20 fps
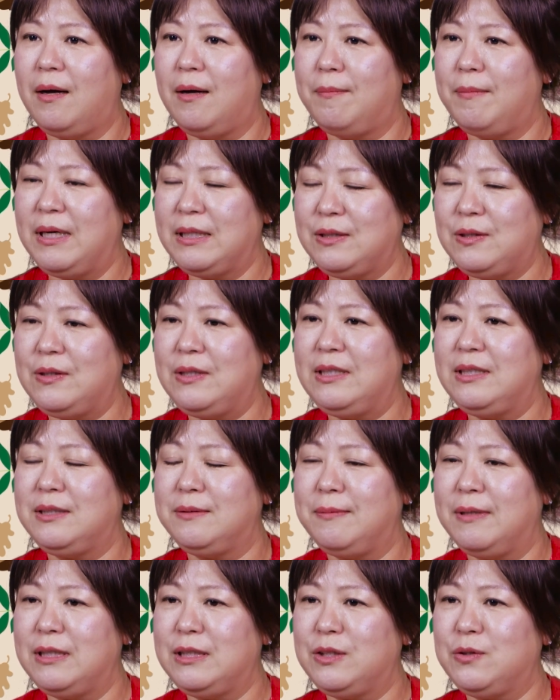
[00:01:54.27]
망설이지
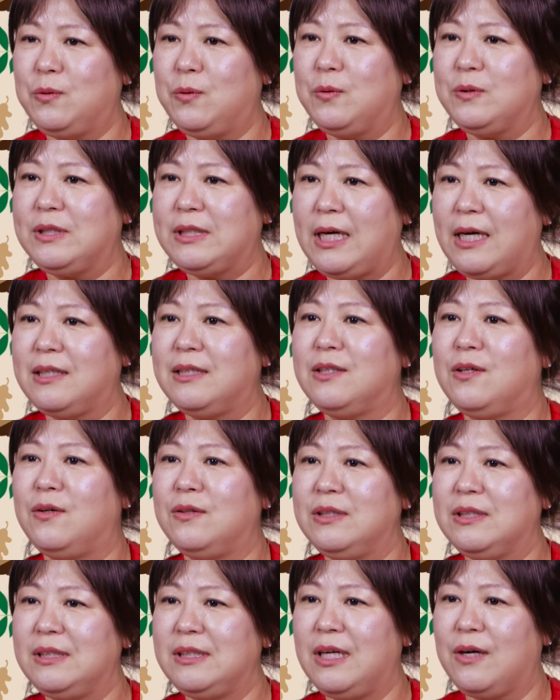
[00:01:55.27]
마시고 작은
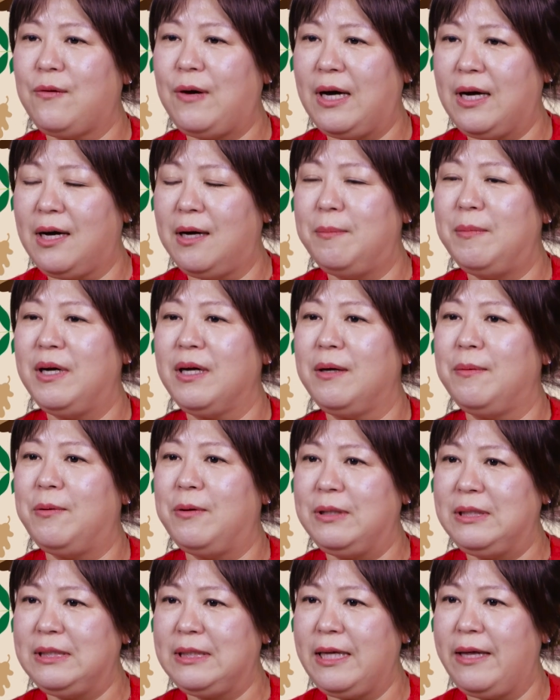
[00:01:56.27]
거는 그냥 과감하게
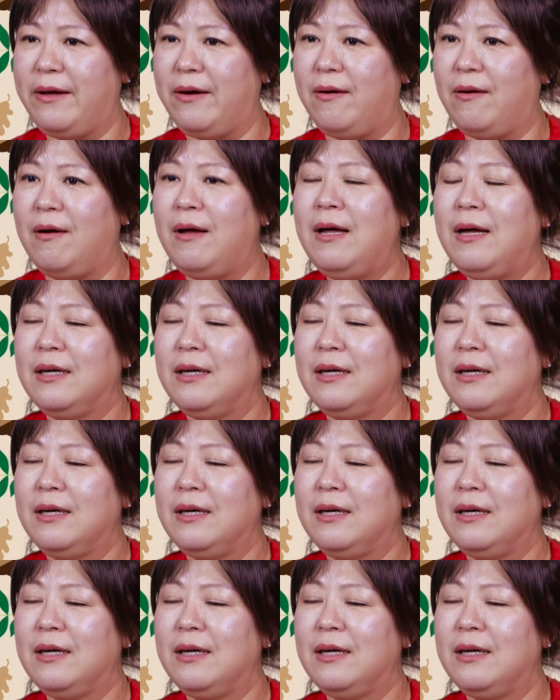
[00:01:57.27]
버리세요.